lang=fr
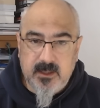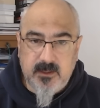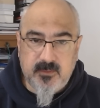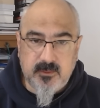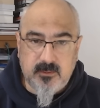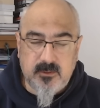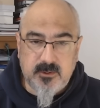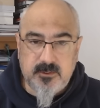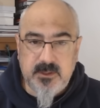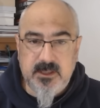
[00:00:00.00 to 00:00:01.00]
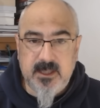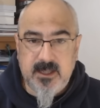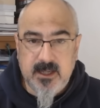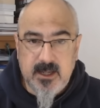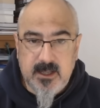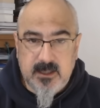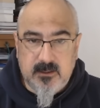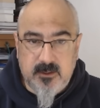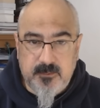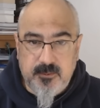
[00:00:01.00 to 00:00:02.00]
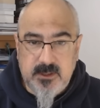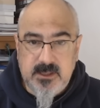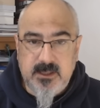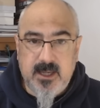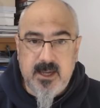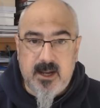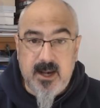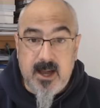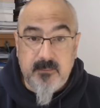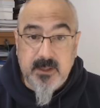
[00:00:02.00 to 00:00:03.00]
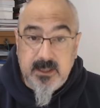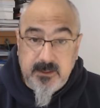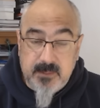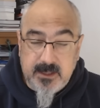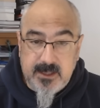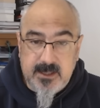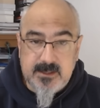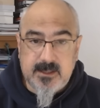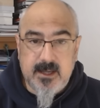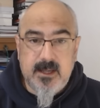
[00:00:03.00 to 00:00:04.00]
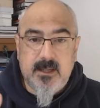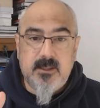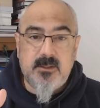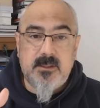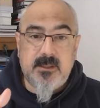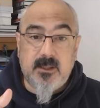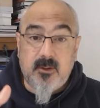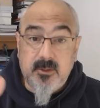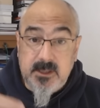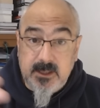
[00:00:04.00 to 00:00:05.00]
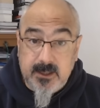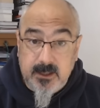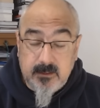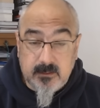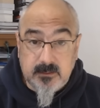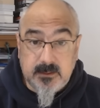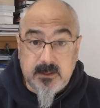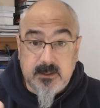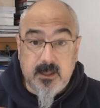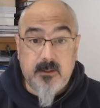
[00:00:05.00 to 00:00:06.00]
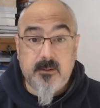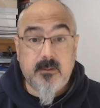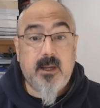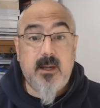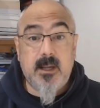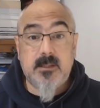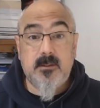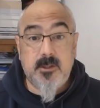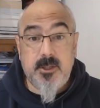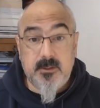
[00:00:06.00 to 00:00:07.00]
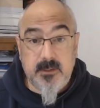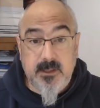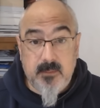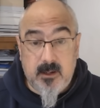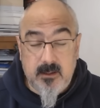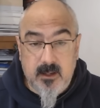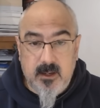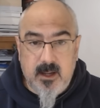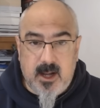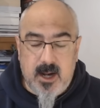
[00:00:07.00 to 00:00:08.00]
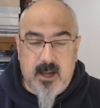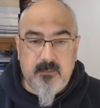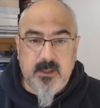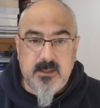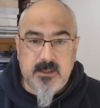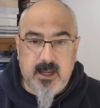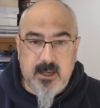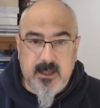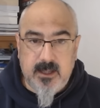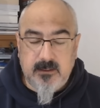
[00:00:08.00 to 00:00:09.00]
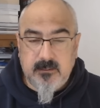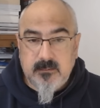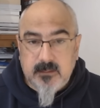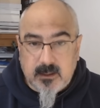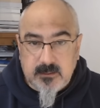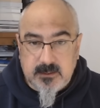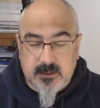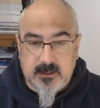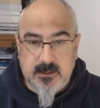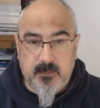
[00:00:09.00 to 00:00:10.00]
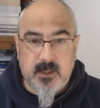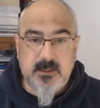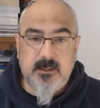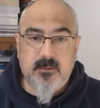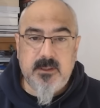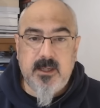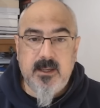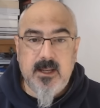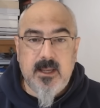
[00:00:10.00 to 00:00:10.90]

il faut le souligner, depuis hier, l'armée libanaise s'est retirée, hein, c'est-à-dire qu'elle laisse le champ libre à l'armée israélienne, hein, c'est assez particulier